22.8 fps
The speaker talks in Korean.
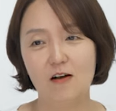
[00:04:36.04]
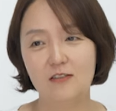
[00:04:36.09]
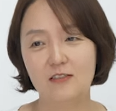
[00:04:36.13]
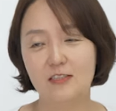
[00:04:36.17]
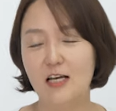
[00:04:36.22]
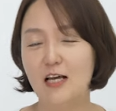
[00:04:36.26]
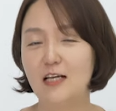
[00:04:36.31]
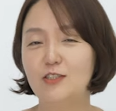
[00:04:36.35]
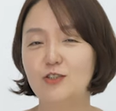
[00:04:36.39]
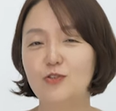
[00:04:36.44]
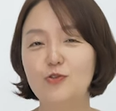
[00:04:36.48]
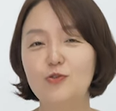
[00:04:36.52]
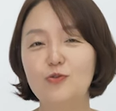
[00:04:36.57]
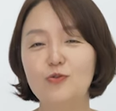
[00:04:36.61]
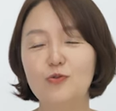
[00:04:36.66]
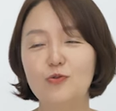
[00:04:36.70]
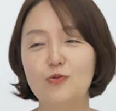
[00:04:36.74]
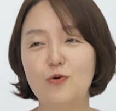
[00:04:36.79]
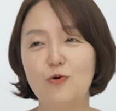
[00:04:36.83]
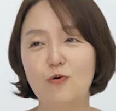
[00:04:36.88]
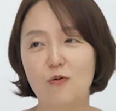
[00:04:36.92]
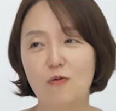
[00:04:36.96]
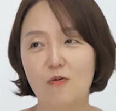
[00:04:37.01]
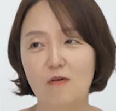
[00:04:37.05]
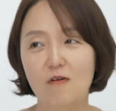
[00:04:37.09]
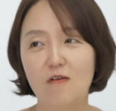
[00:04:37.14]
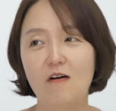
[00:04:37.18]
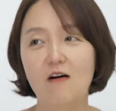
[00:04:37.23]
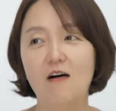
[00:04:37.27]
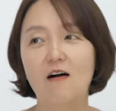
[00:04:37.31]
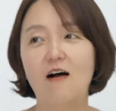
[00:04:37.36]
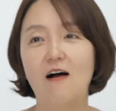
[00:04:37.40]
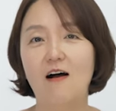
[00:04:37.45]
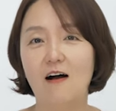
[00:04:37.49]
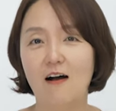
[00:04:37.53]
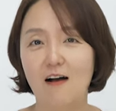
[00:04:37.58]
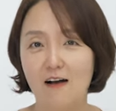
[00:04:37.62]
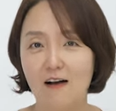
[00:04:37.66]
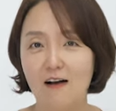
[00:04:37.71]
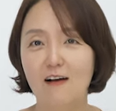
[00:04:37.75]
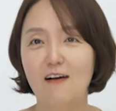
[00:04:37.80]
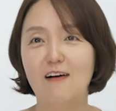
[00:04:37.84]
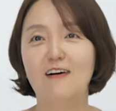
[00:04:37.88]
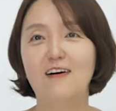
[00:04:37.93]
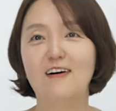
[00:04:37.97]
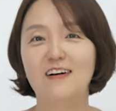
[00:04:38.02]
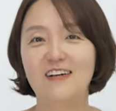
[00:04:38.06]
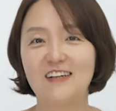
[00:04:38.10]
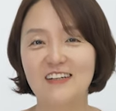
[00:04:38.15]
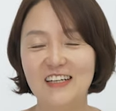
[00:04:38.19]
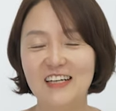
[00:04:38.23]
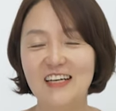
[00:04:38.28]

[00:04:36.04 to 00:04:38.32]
제 스스로 아